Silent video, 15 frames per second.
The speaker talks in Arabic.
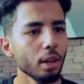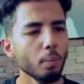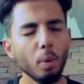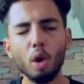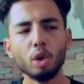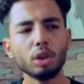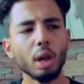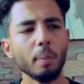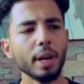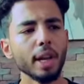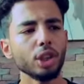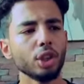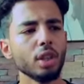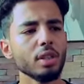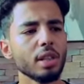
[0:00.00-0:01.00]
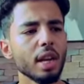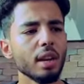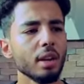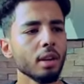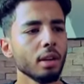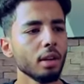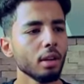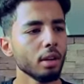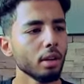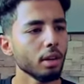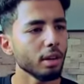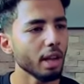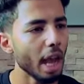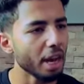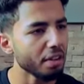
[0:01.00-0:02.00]
بقاله اكتر من 20 سنه
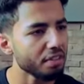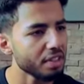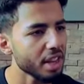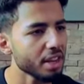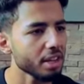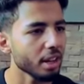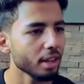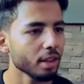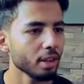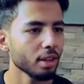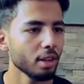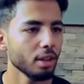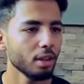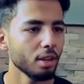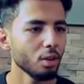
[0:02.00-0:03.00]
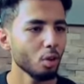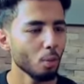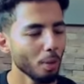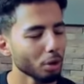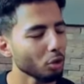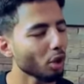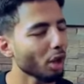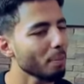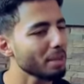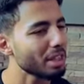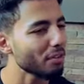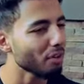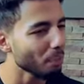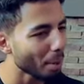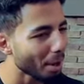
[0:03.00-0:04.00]
يعني في سنك وبرضه كان
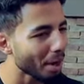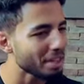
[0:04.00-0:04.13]
مسافر بره